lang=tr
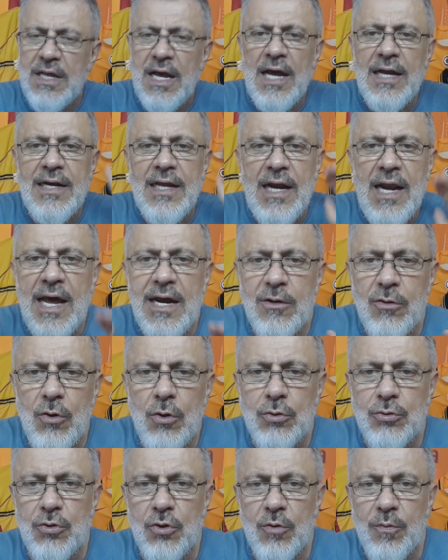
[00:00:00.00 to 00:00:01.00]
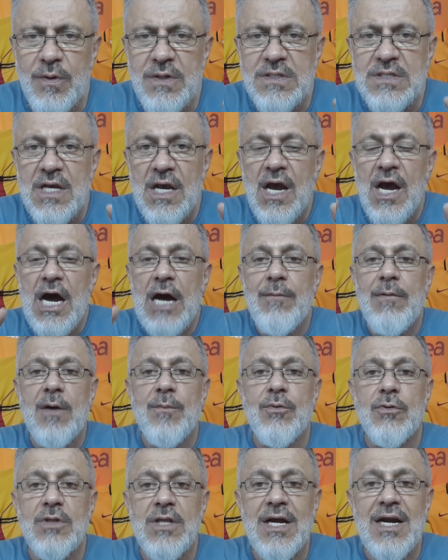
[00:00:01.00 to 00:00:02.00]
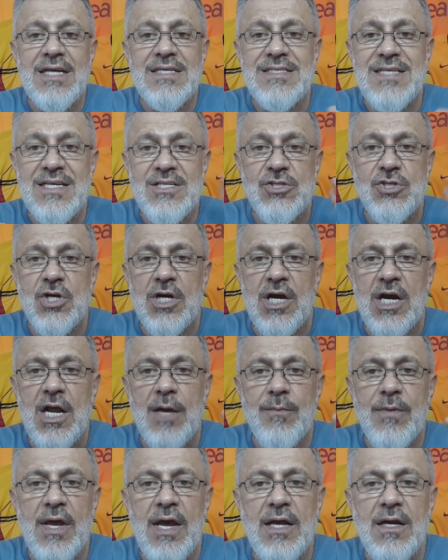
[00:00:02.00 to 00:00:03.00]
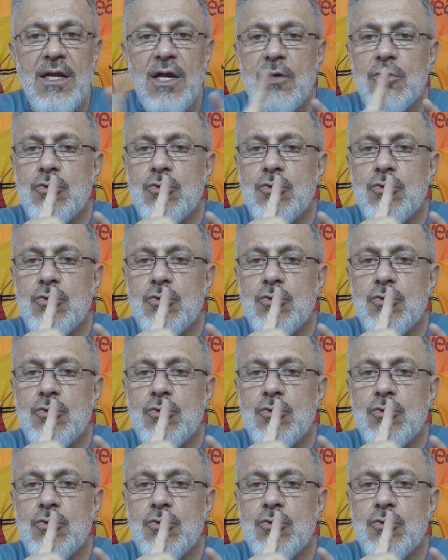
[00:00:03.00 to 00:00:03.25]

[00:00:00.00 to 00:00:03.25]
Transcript: Daha neler gördük biz ama bunlara ses çıkaramayan,